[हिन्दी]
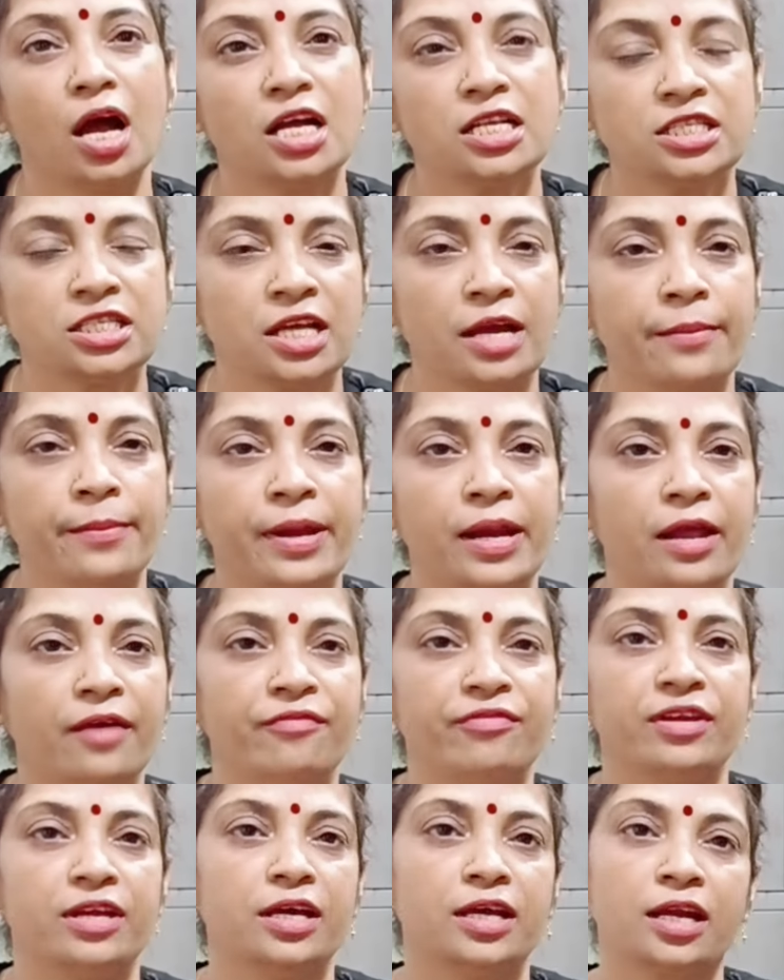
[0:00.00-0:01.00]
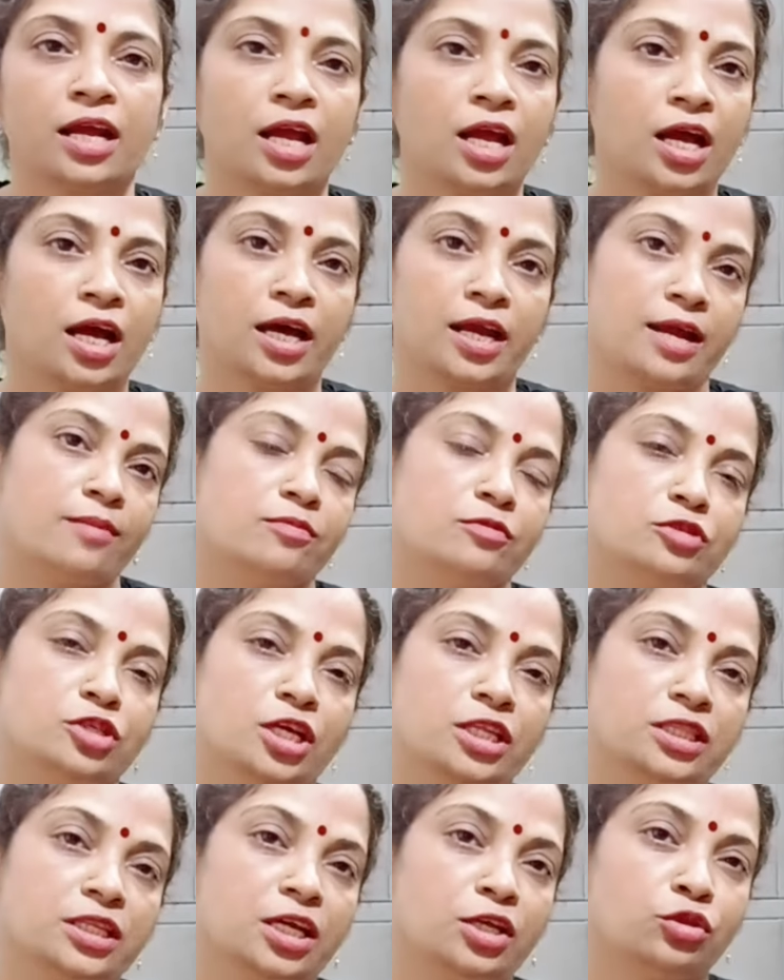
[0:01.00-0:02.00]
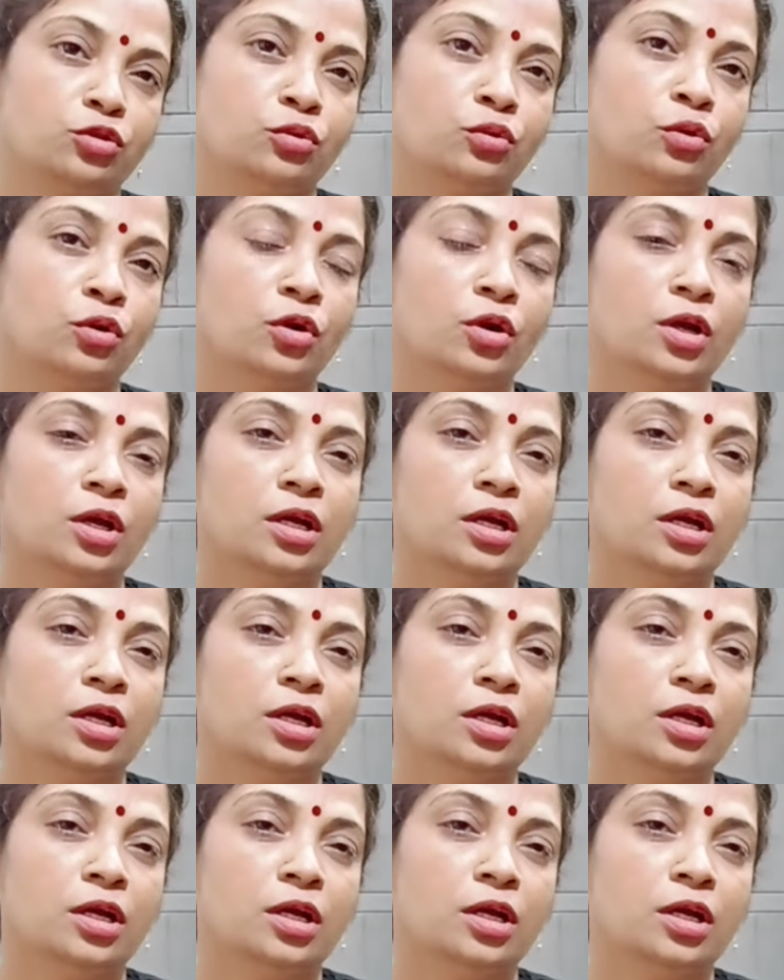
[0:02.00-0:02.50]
अच्छा भला फिगर खराब हो जाता है तो